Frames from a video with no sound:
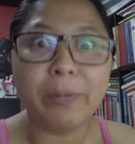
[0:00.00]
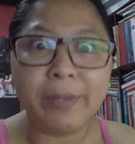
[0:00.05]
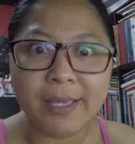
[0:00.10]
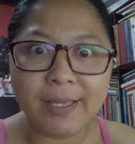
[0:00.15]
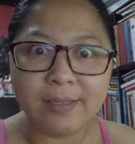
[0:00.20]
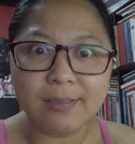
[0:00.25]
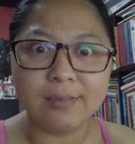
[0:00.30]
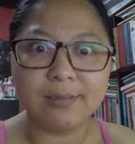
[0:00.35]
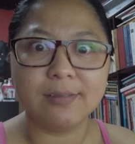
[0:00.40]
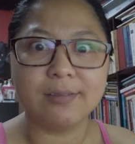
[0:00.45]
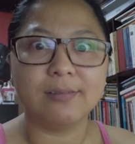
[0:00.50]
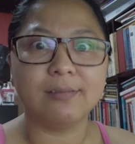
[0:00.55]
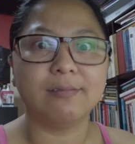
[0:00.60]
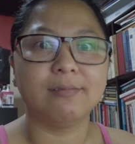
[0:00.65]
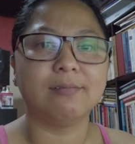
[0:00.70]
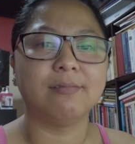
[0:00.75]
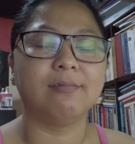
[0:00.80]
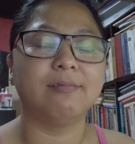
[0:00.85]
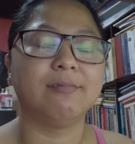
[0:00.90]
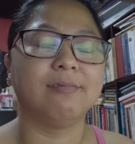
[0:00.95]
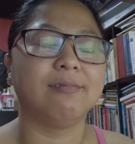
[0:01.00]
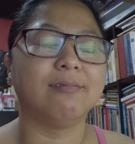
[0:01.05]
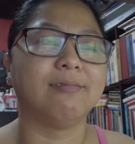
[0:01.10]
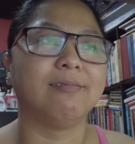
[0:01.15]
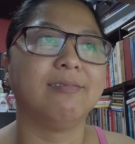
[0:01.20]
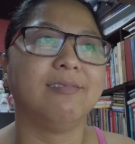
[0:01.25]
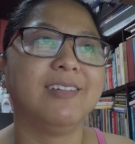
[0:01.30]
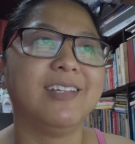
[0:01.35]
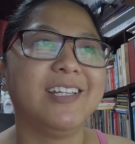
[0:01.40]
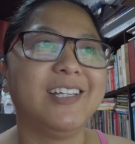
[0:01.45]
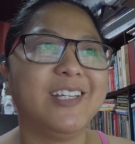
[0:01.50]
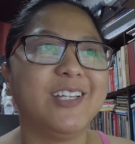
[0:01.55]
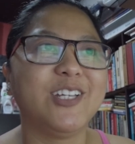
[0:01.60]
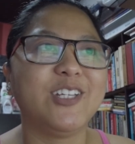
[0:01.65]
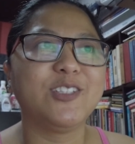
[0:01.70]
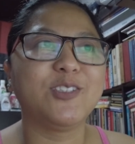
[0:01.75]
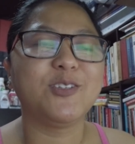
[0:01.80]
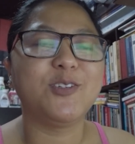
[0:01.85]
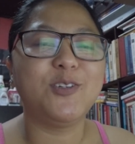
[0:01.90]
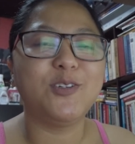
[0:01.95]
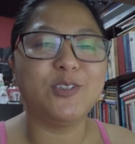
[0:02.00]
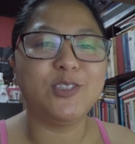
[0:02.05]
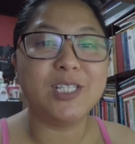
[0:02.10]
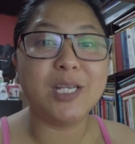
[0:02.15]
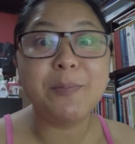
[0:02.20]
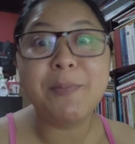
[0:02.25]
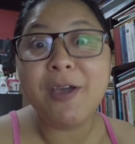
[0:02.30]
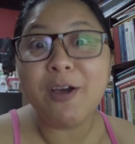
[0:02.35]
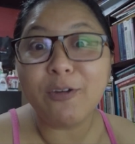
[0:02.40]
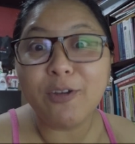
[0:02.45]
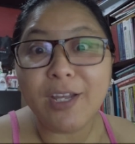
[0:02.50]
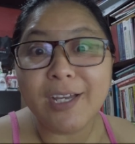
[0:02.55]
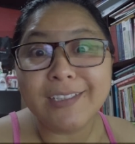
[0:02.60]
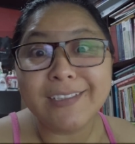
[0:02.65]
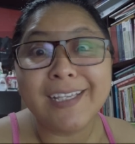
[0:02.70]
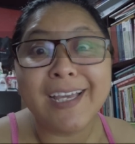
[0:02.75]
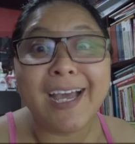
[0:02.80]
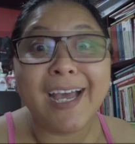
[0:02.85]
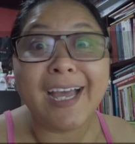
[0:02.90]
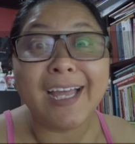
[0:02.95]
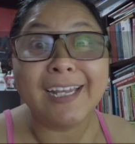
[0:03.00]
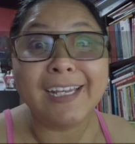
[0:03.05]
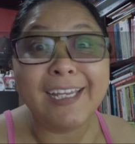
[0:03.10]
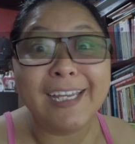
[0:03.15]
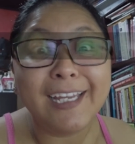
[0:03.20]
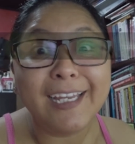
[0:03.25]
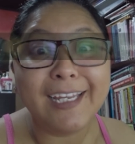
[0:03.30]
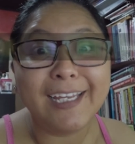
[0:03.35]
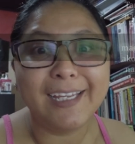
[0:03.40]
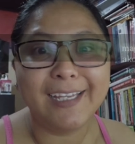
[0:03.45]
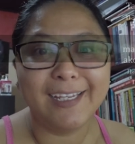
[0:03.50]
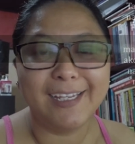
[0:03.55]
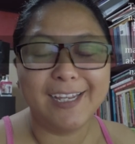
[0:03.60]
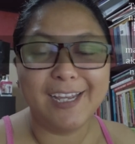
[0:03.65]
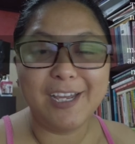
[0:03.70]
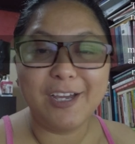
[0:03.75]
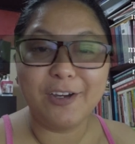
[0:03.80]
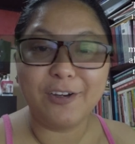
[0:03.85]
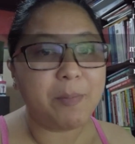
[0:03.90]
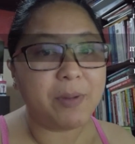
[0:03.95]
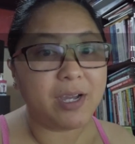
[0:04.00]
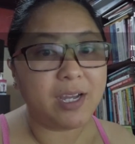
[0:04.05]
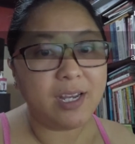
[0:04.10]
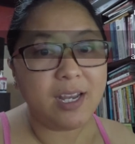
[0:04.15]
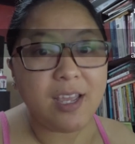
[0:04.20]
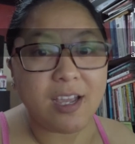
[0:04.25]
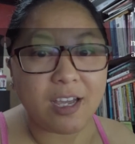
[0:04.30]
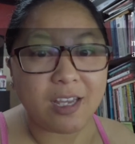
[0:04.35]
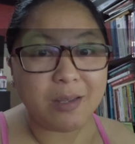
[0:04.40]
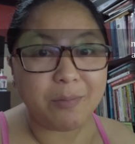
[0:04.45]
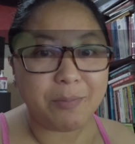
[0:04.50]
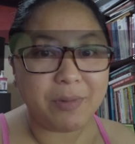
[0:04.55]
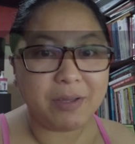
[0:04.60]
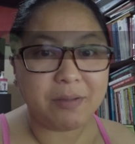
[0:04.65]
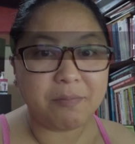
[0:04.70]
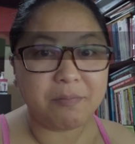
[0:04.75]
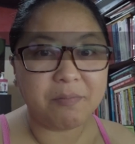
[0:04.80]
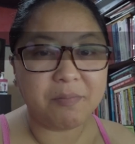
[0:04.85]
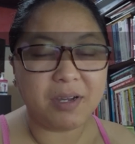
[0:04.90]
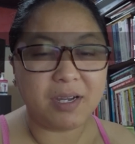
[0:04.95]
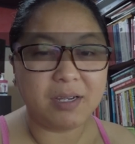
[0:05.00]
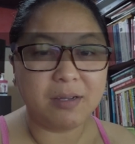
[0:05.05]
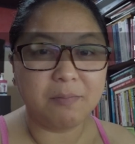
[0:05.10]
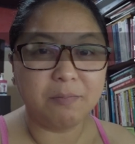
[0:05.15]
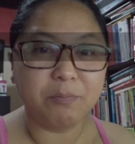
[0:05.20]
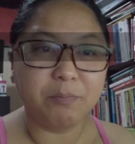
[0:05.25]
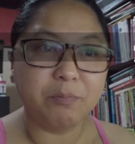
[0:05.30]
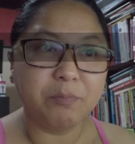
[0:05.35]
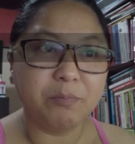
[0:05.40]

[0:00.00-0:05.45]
Two-piece. So, yun. Sinabi ako na nga si Honey. Dahil magaling ka naman mag